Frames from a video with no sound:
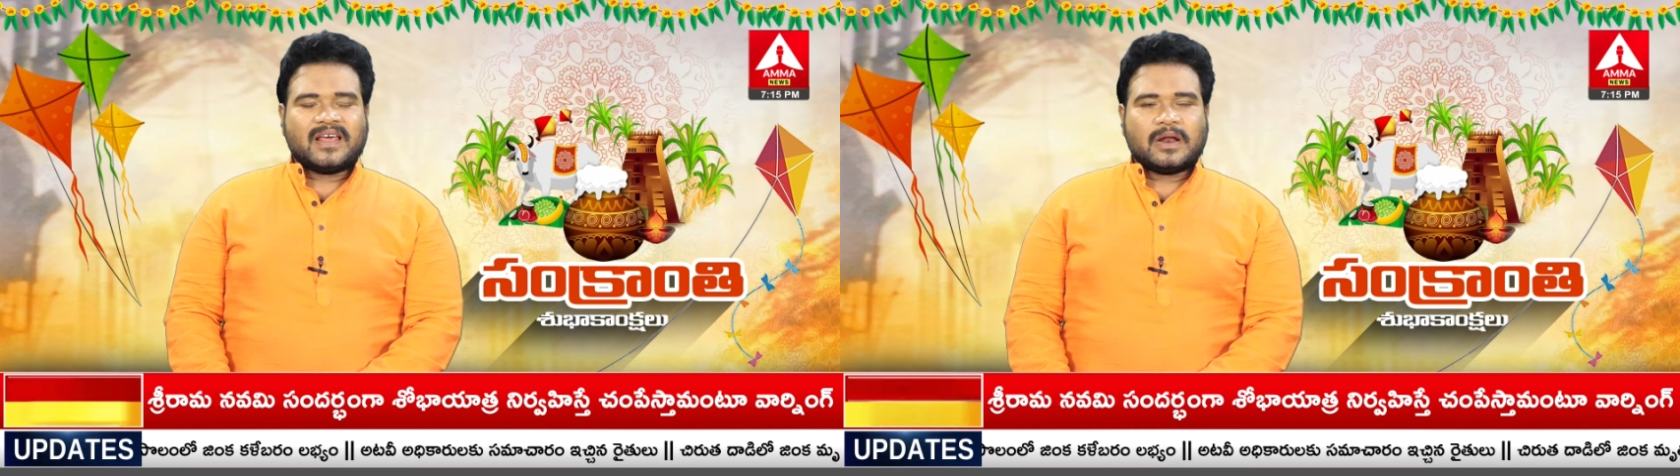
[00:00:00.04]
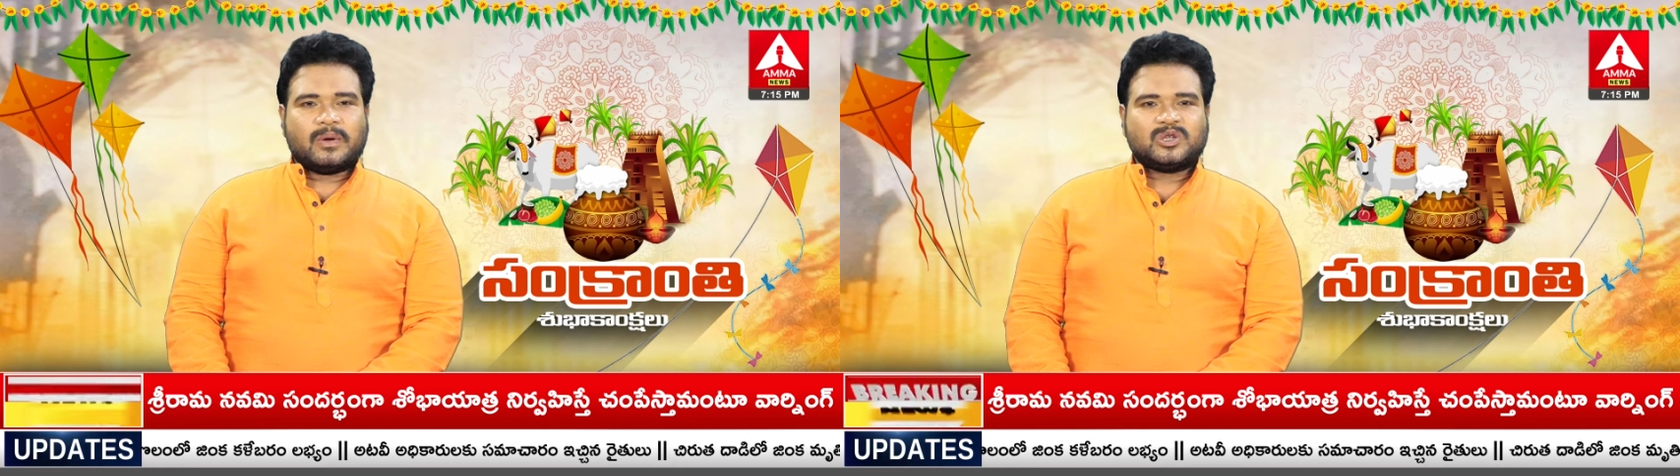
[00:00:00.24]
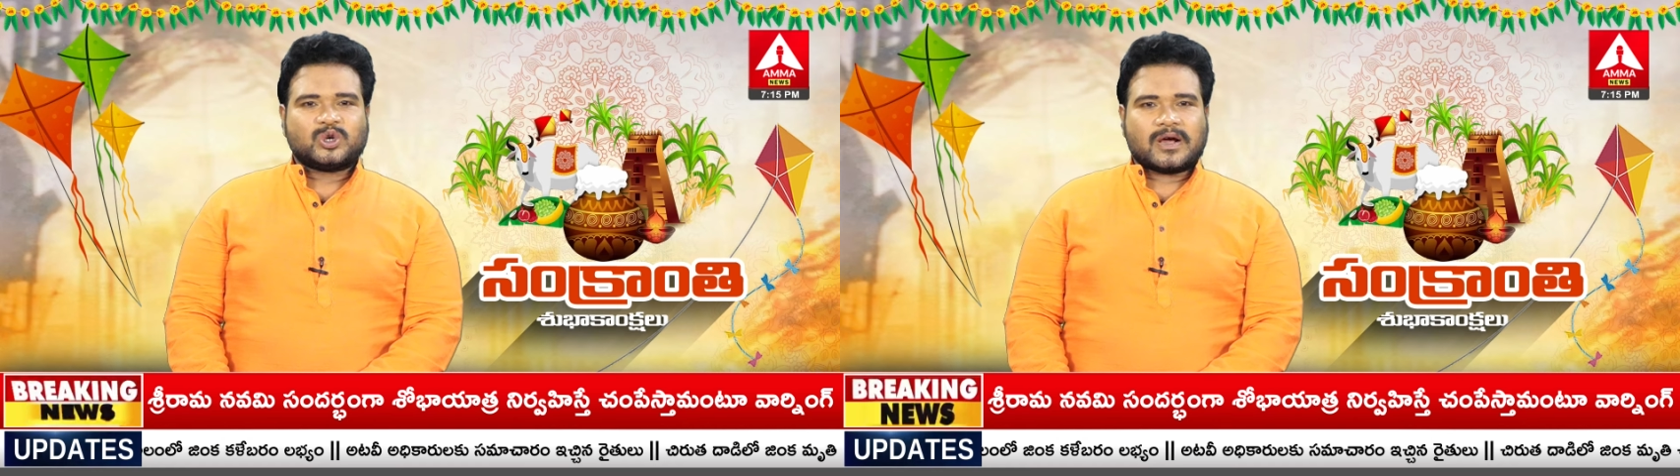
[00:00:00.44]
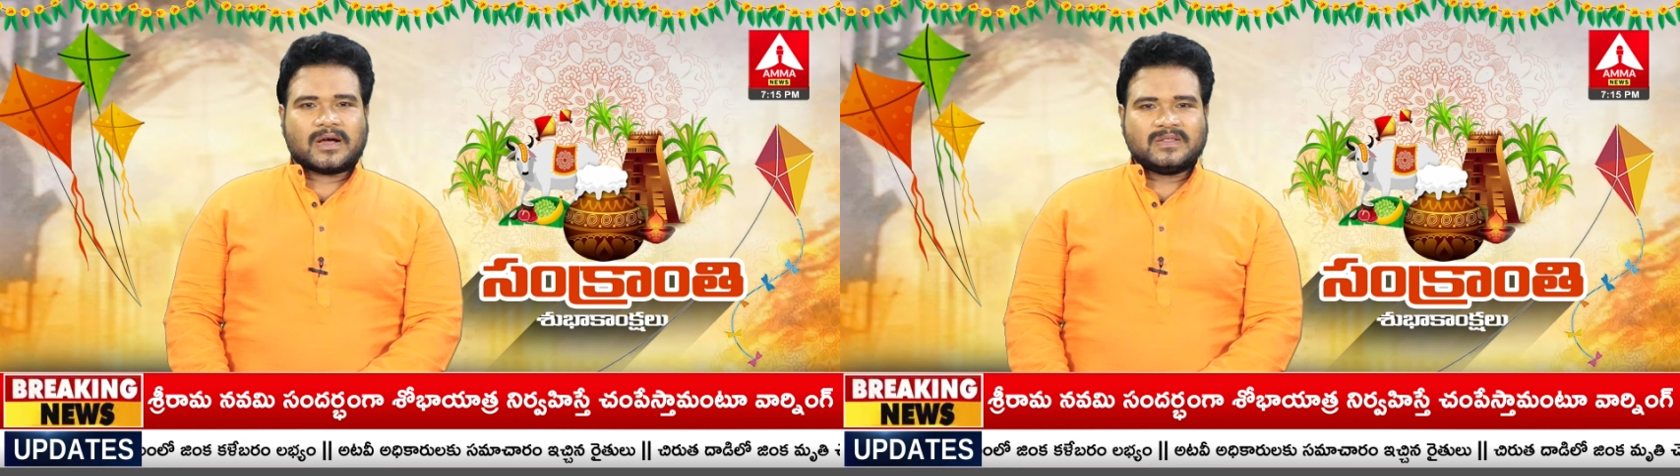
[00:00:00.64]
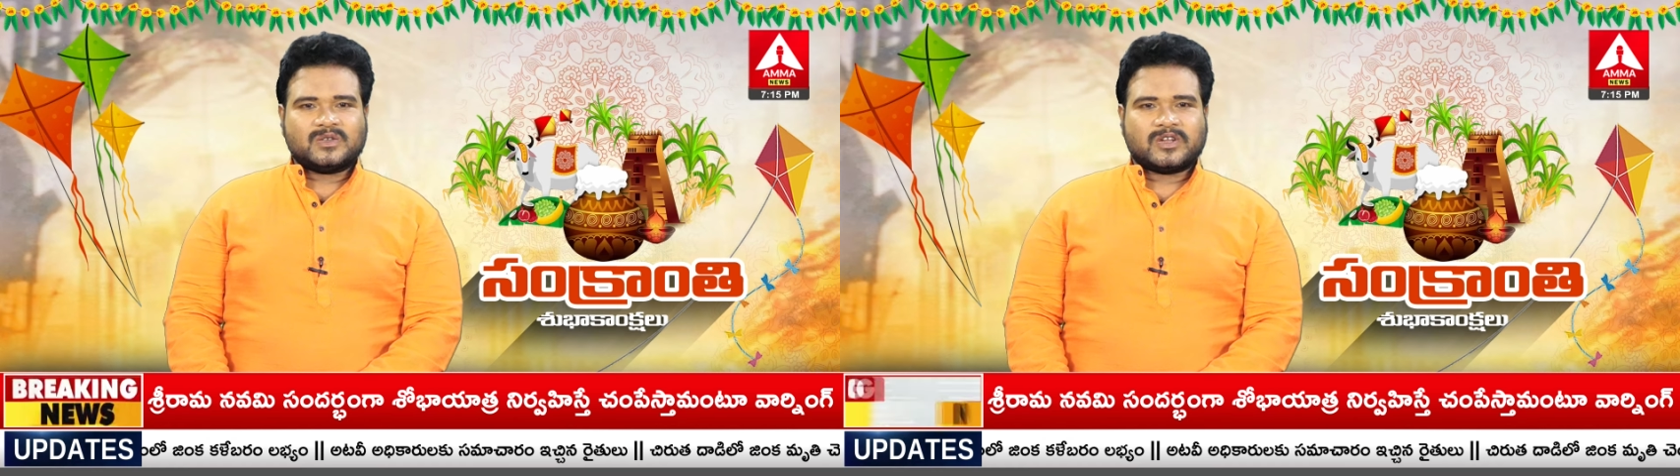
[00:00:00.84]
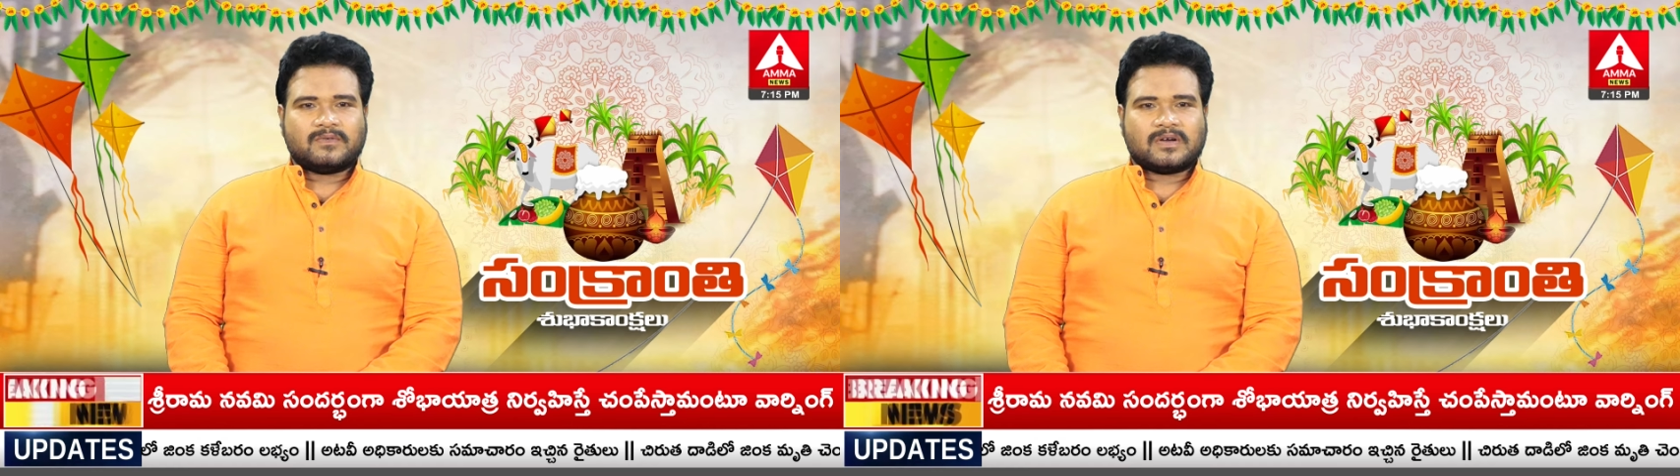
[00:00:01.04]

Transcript: పేదల మనిషిగా కంది